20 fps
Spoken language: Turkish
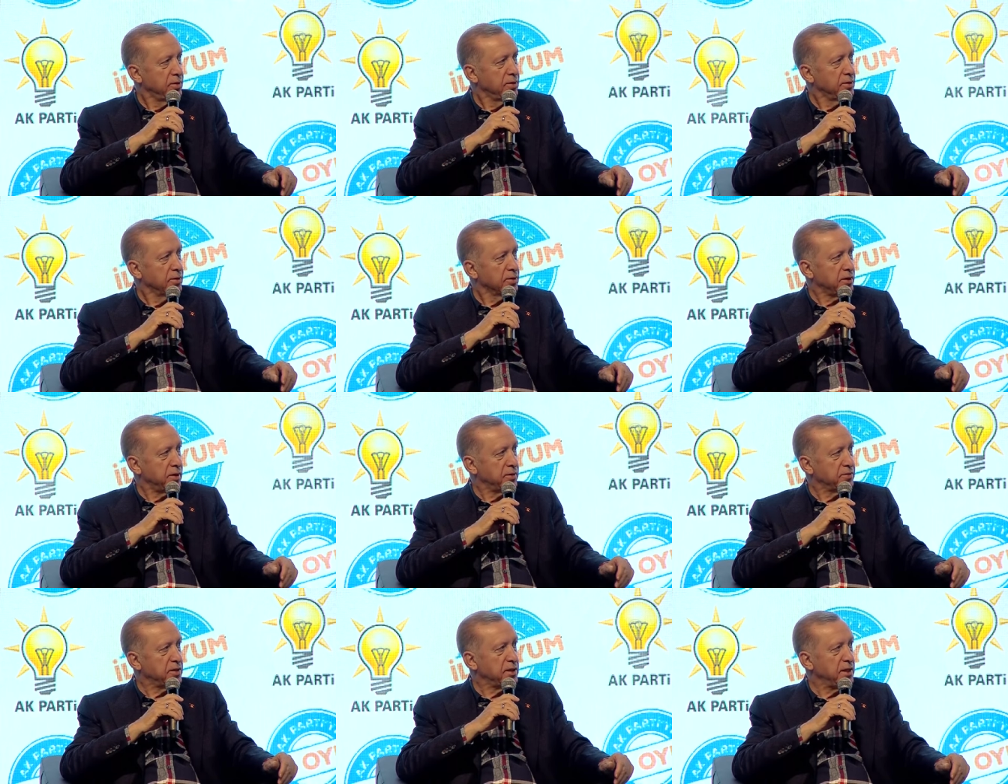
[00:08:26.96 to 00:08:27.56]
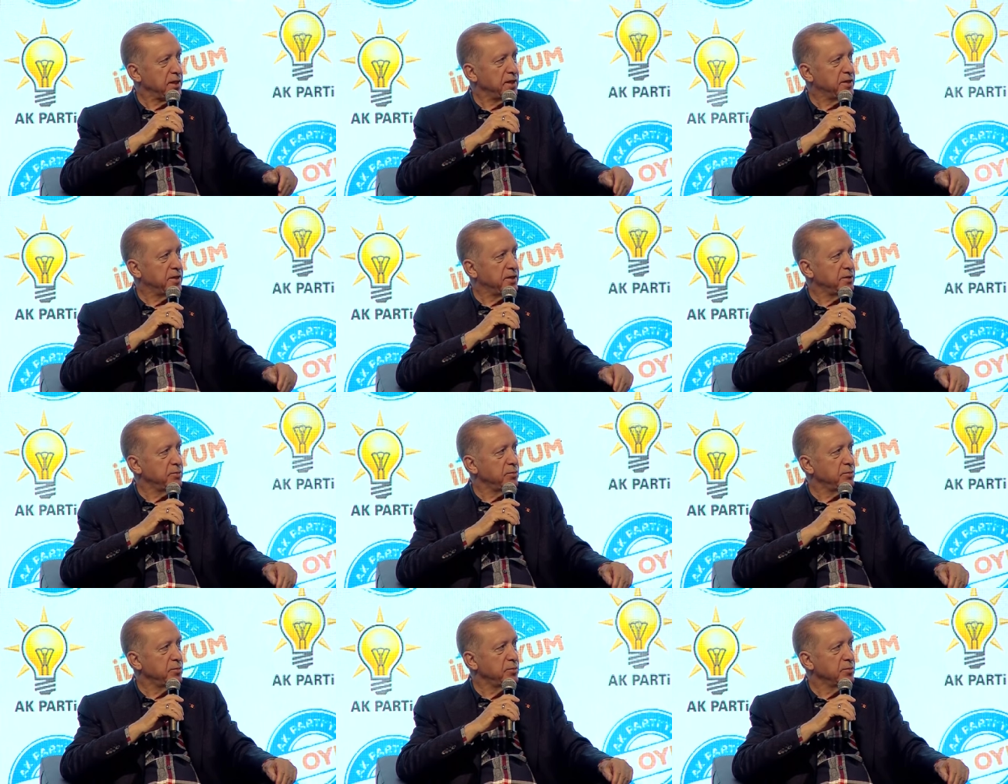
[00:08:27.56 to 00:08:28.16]
Tavsiye
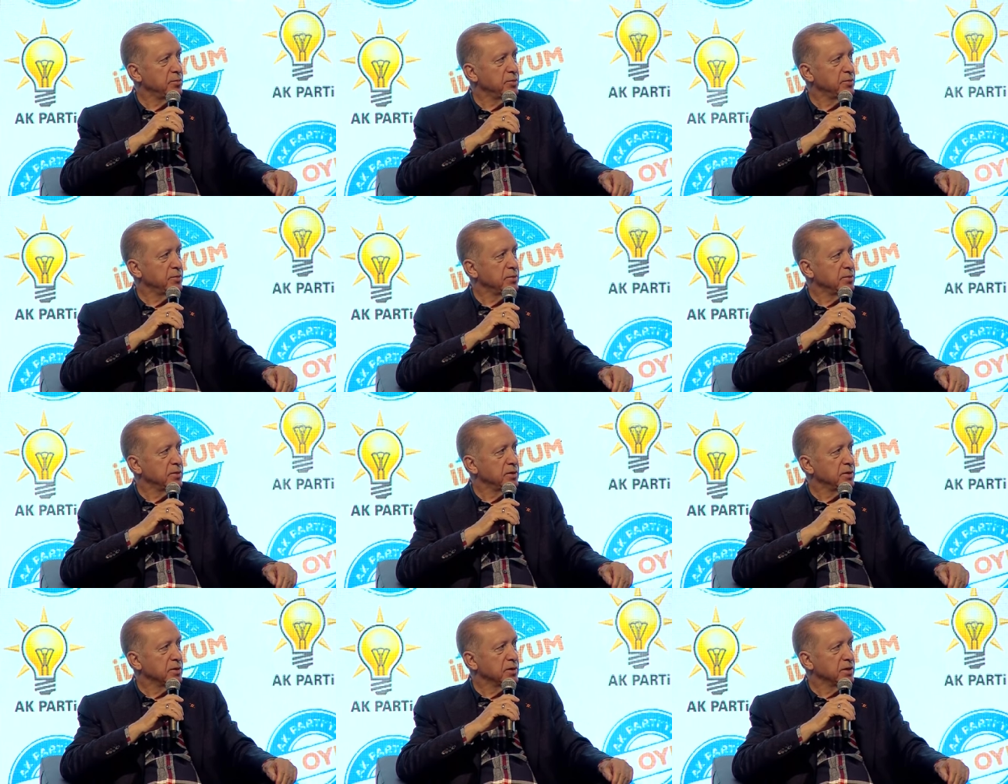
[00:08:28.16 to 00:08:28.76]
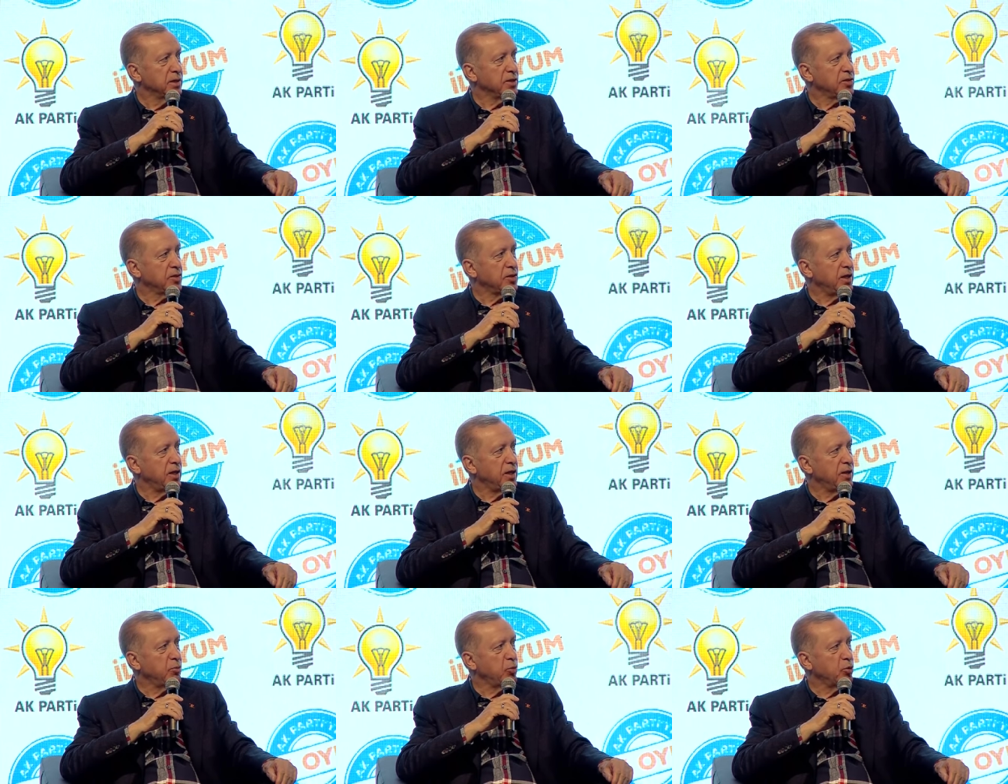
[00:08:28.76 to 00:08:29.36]
ederim.
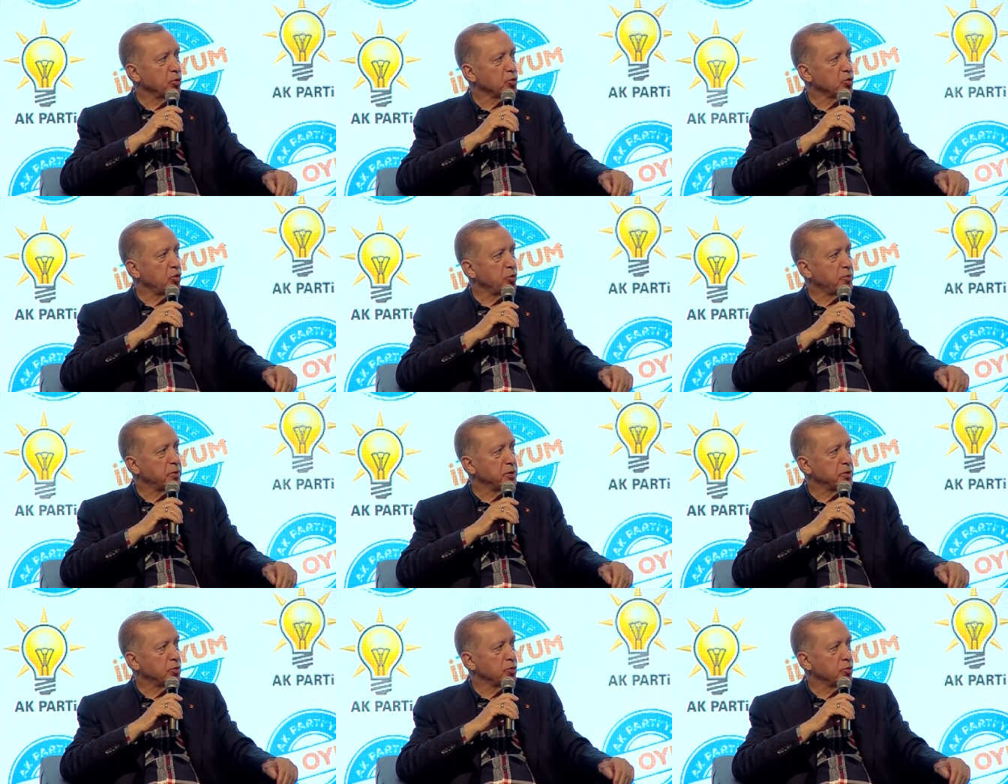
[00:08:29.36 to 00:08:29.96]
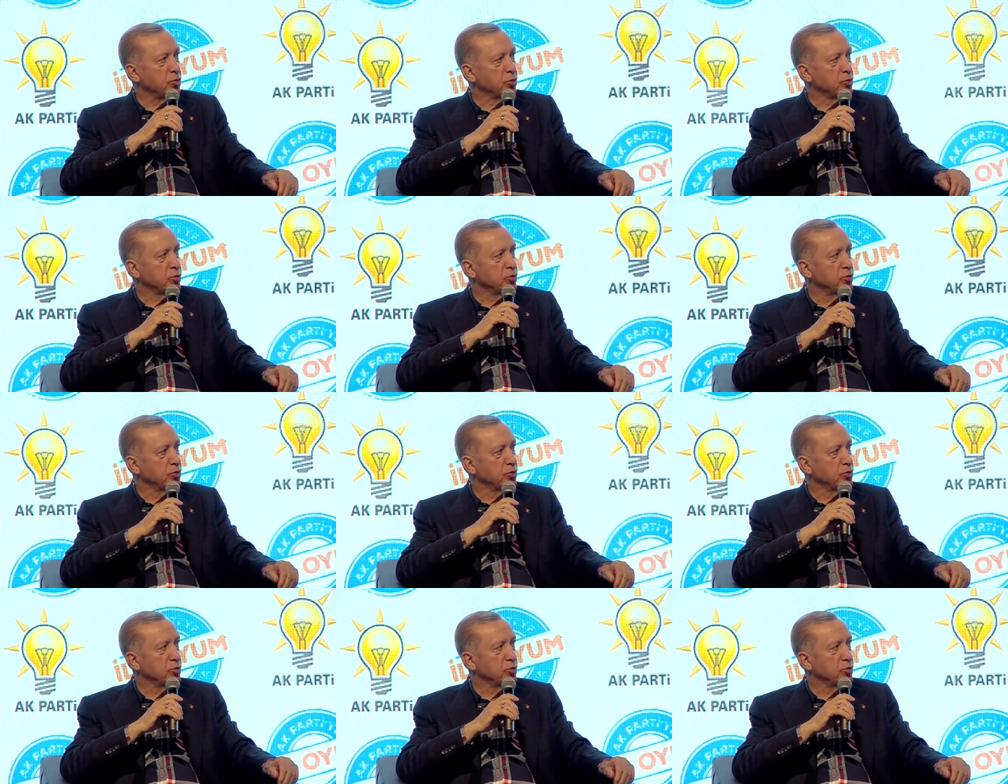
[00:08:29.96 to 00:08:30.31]
Gençlerle bol sohbetin olsun.